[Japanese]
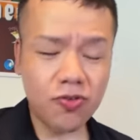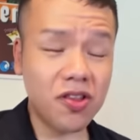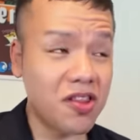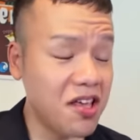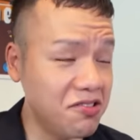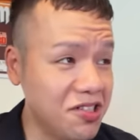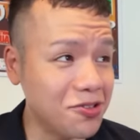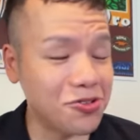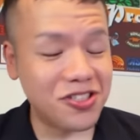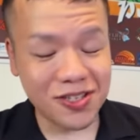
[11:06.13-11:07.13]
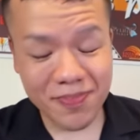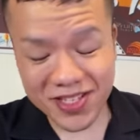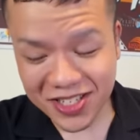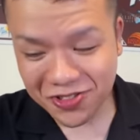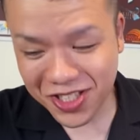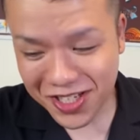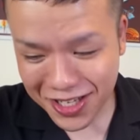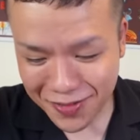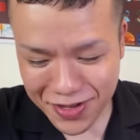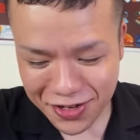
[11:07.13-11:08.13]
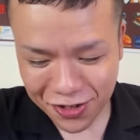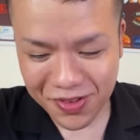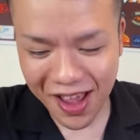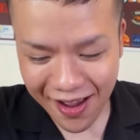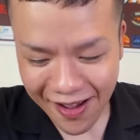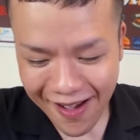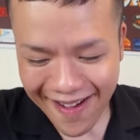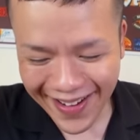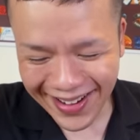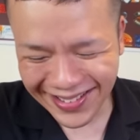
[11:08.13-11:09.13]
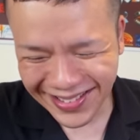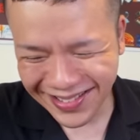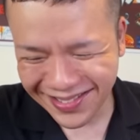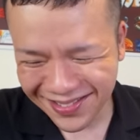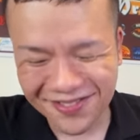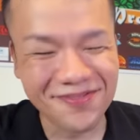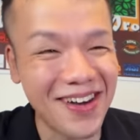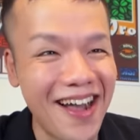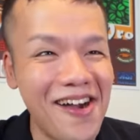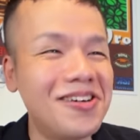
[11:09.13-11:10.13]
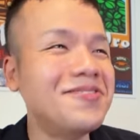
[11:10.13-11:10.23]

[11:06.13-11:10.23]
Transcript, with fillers: これテイクアウトしてめちゃくちゃ家でビール飲みたい。うまい、